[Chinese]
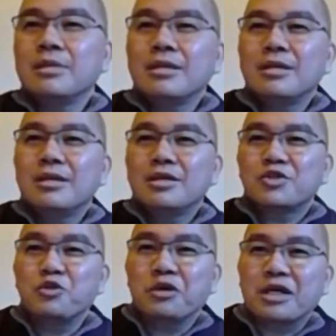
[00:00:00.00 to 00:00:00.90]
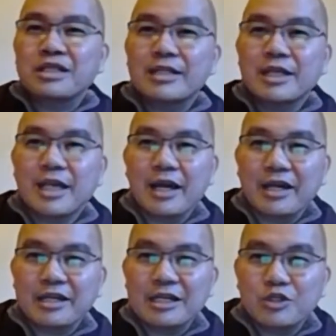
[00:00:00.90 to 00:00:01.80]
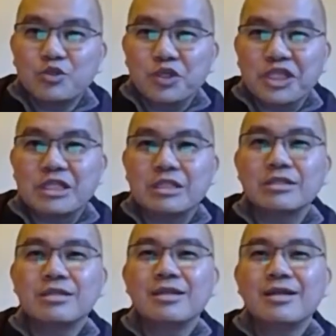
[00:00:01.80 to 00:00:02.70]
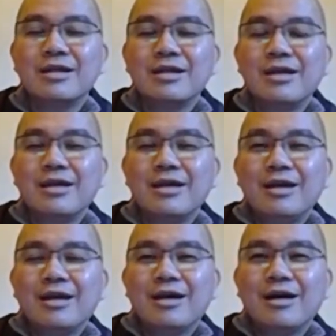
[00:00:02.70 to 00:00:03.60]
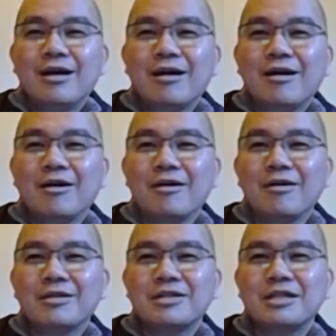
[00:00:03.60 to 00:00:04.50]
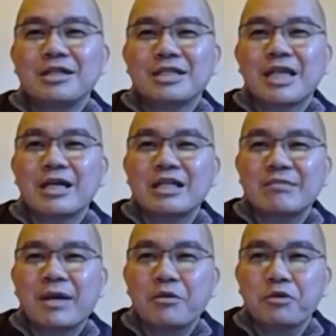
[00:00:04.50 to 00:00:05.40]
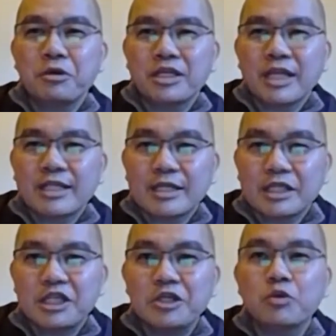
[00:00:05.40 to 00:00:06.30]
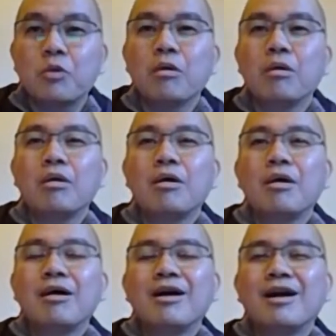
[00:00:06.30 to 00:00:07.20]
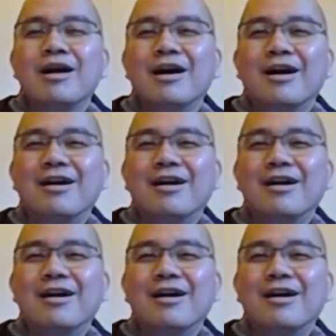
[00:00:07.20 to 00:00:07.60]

所以我跟大家讲一个故事。哦，这个三个礼拜我有跟大家提过。哦，